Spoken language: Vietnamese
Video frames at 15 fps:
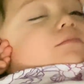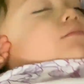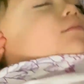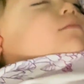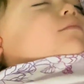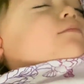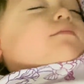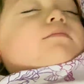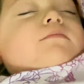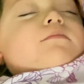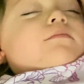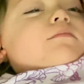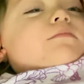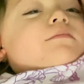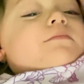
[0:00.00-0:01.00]
phải không con
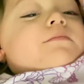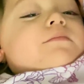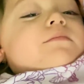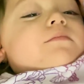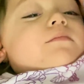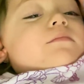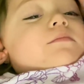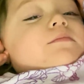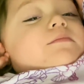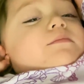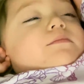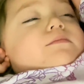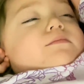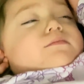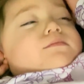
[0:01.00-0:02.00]

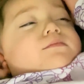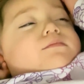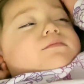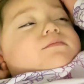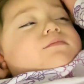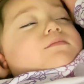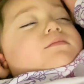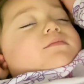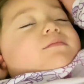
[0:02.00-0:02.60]
phải không